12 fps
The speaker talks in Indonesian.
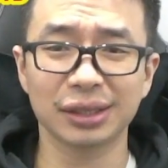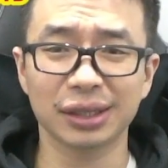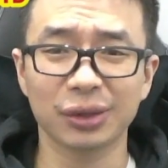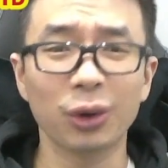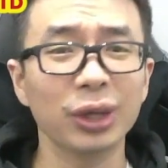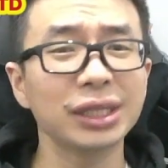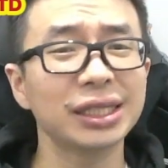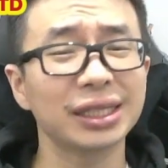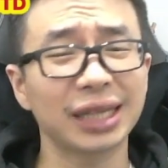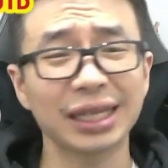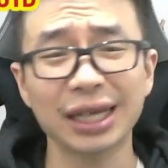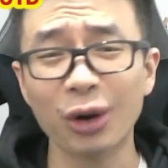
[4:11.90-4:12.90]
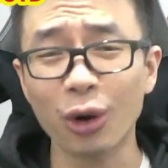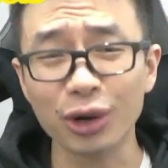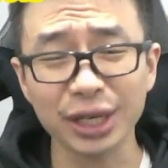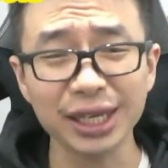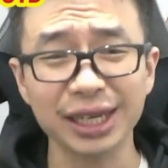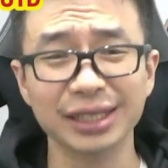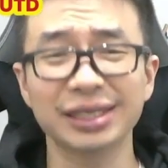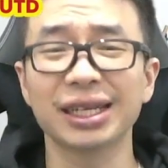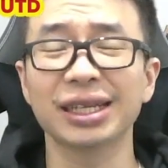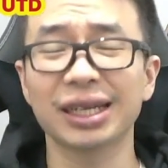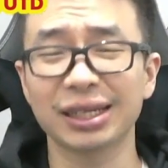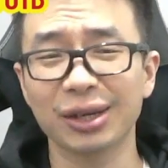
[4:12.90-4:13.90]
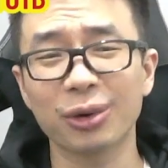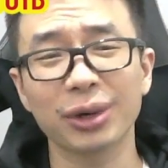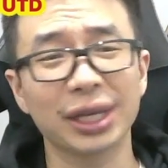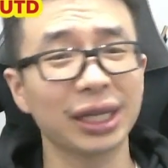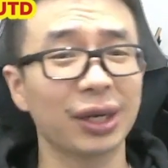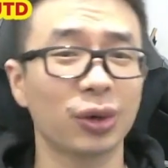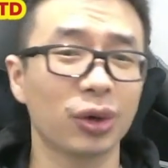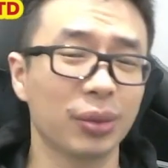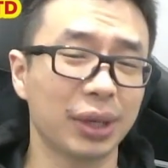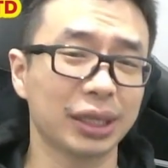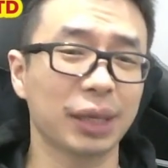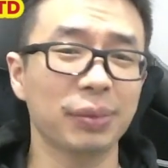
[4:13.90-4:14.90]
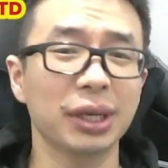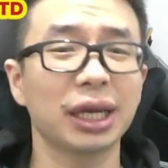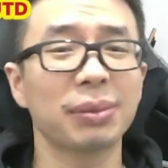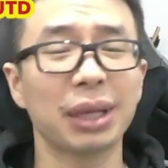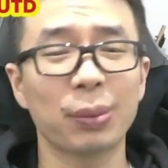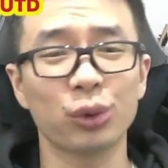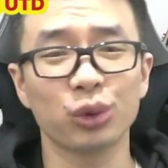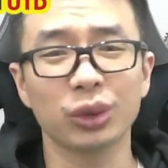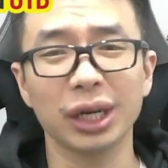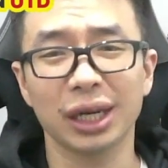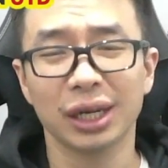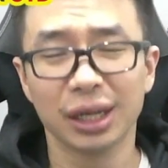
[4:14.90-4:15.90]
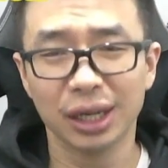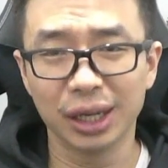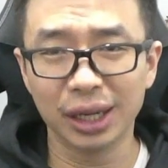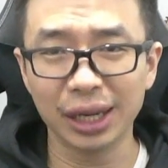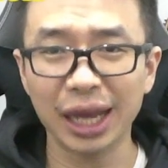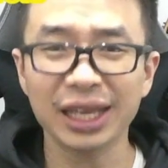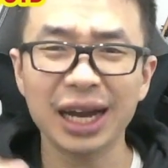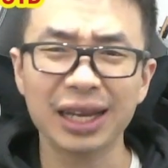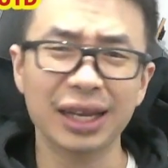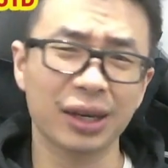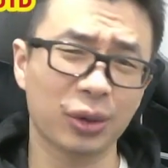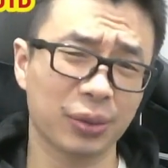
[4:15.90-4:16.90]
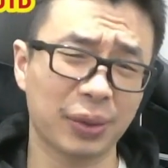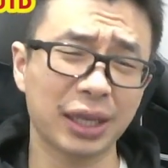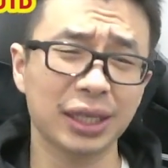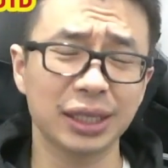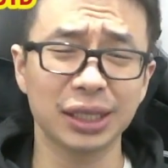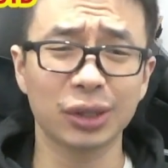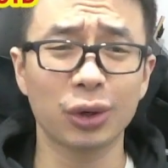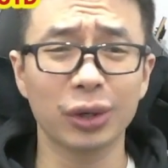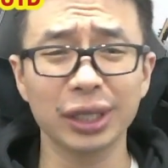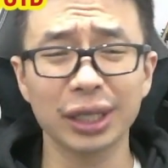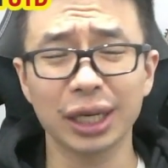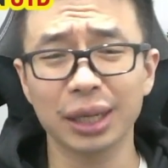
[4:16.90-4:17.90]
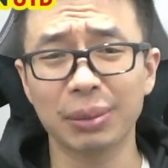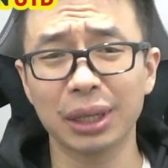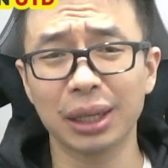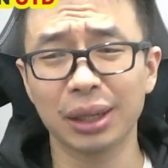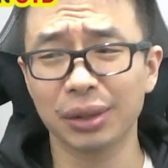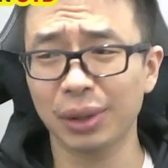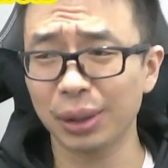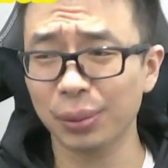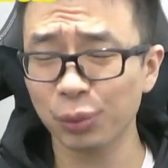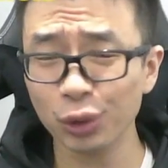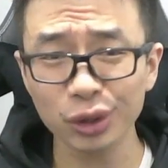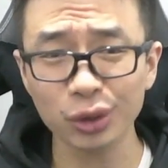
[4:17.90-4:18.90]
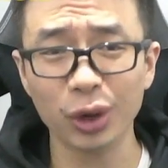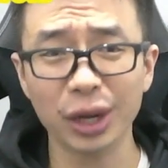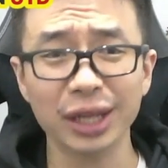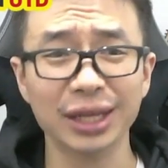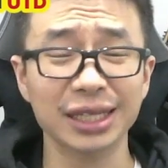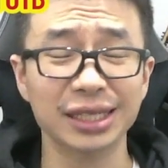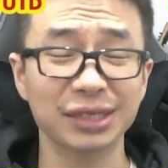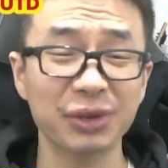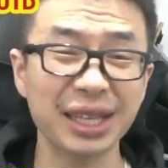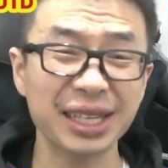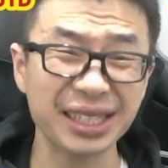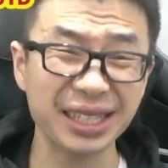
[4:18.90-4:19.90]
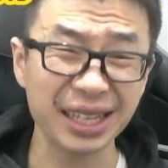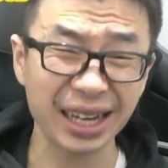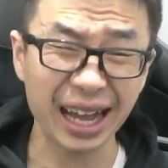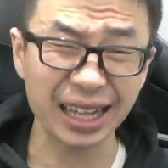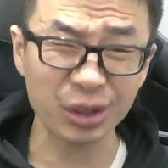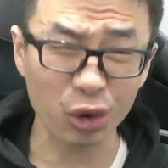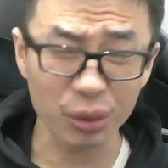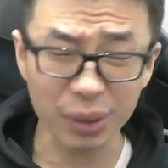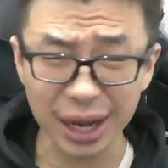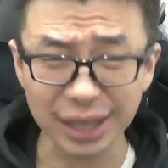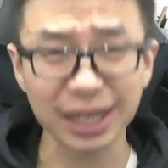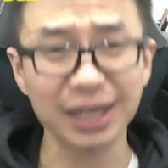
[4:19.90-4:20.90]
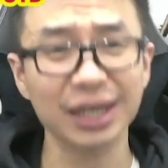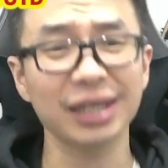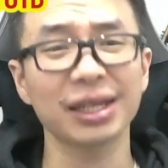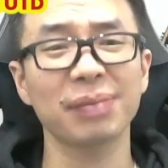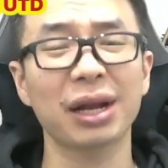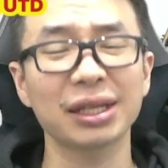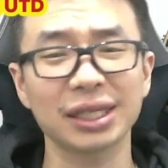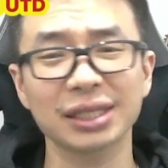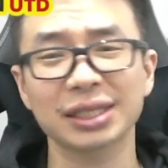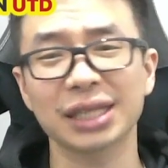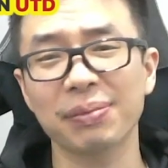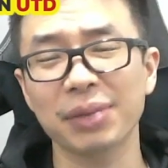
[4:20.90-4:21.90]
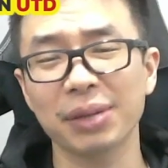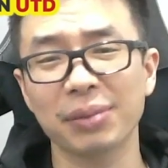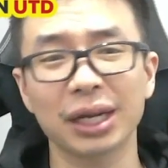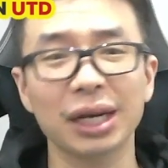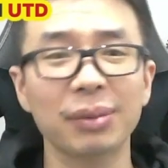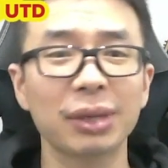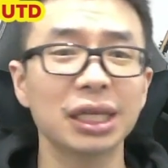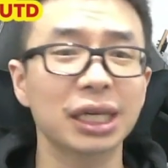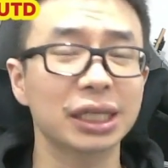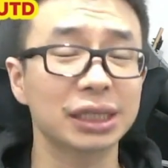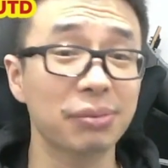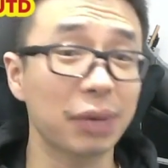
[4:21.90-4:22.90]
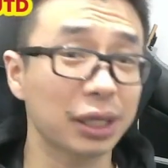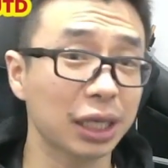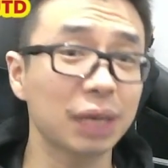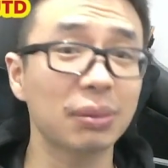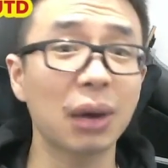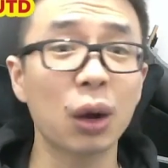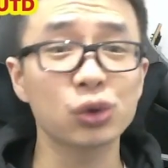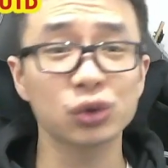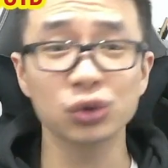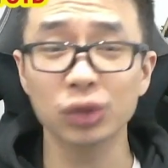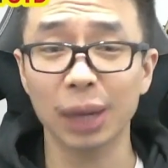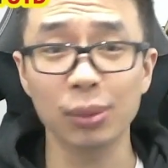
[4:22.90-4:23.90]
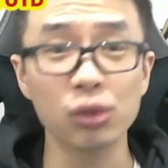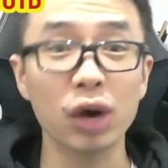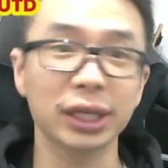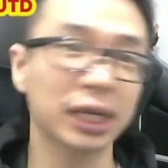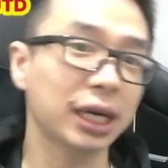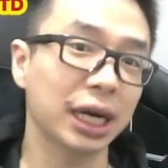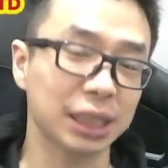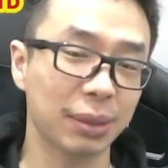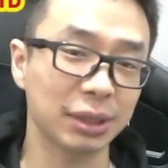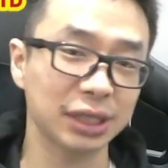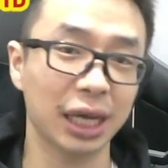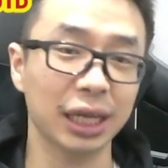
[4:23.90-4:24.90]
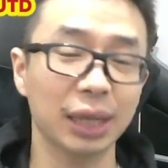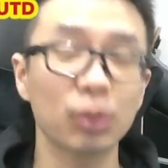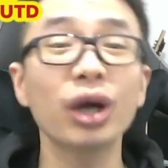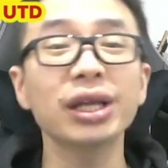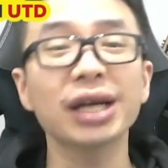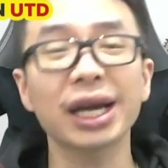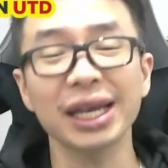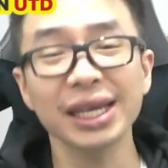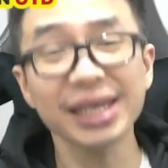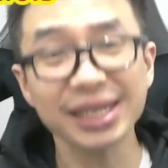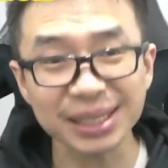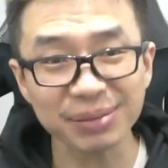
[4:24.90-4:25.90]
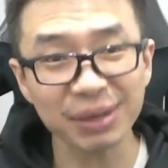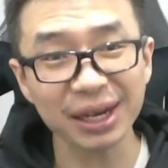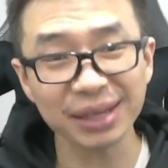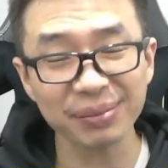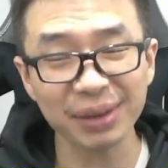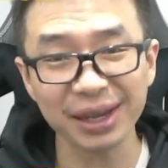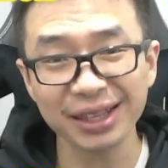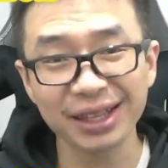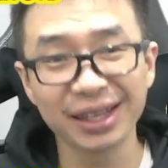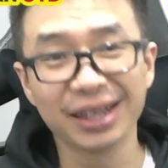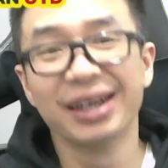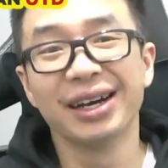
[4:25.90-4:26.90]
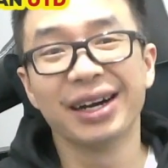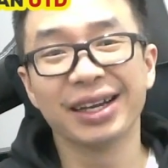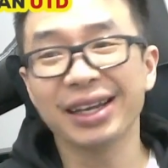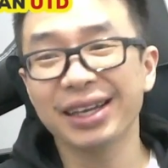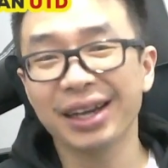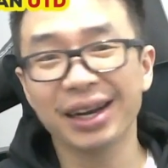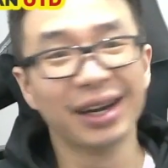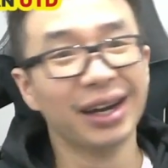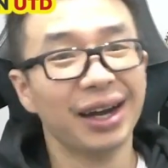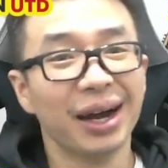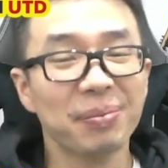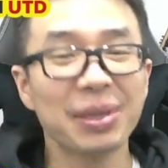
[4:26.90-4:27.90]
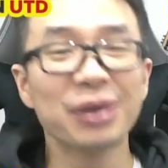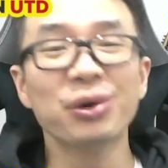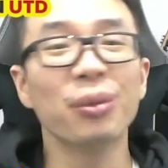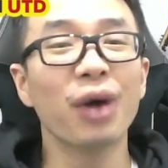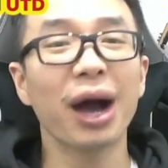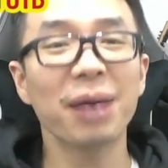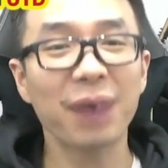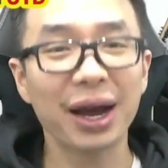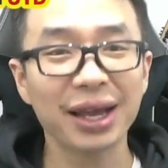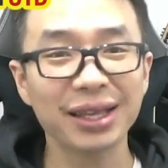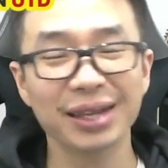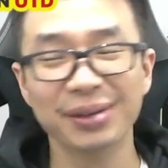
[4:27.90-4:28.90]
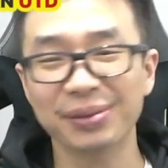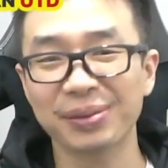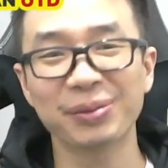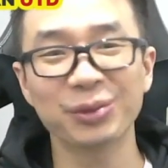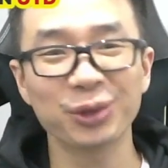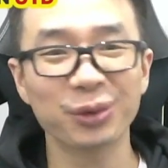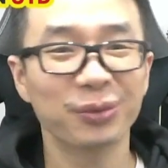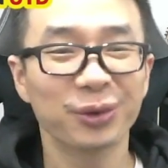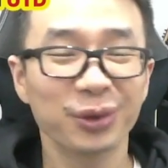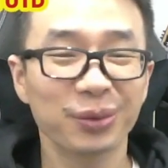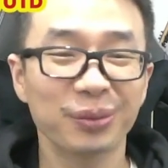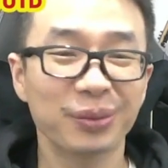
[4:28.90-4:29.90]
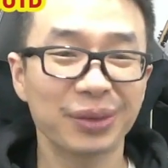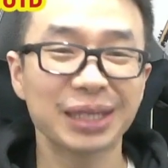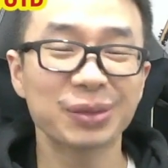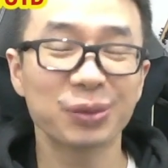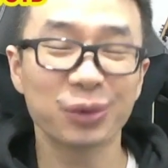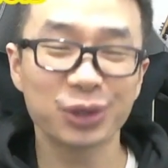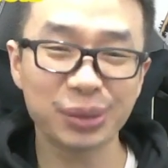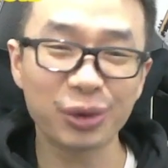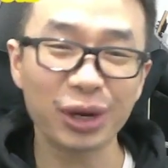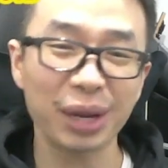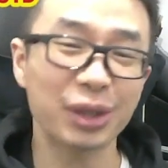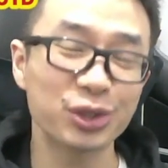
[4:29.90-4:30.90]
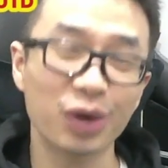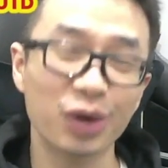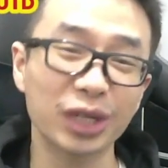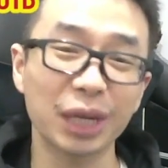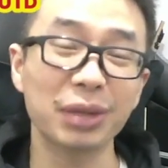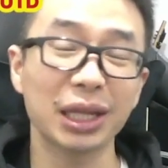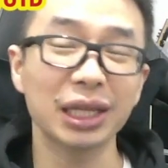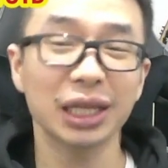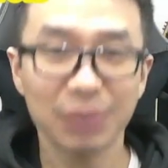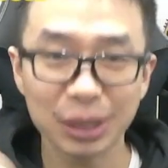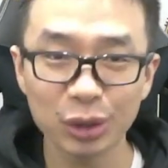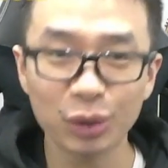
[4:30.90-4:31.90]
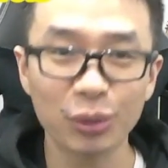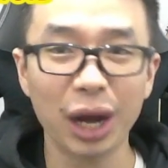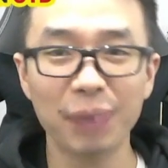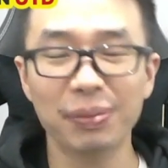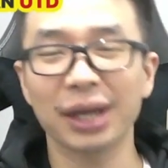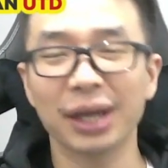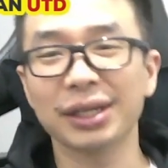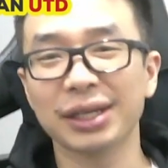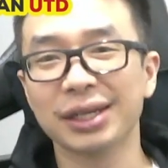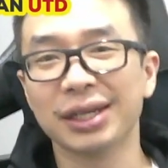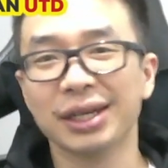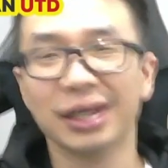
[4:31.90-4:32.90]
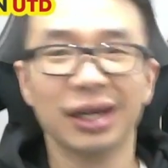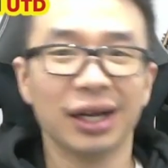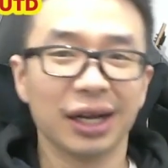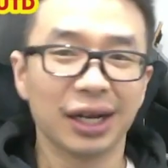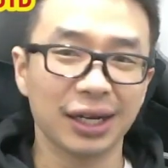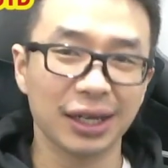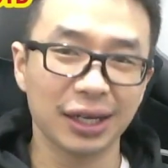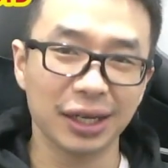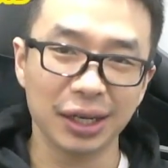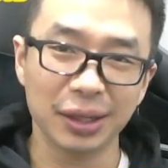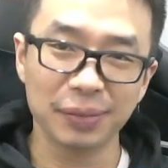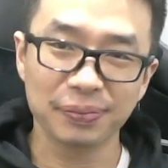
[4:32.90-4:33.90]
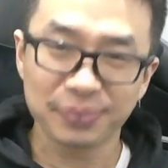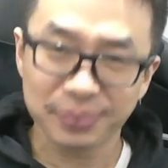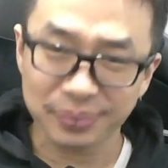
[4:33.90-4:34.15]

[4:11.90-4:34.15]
golnya sih rada hoki ya sedikit rada hoki lah gue bilang tapi ya gimana pun juga layak lah Prancis ngegolin ya gimana eh, walaupun kualitas finishingnya katro banget hari ini Prancis tapi mereka banyak kesempatan yang bagus juga bukannya nggak sama sekali bukannya kayak Inggris kemarin-main ya yang bingung mau ngapain ya untuk untuk distribusi bola masuk ke kotak penalti ya bingung mau ngapain ya um,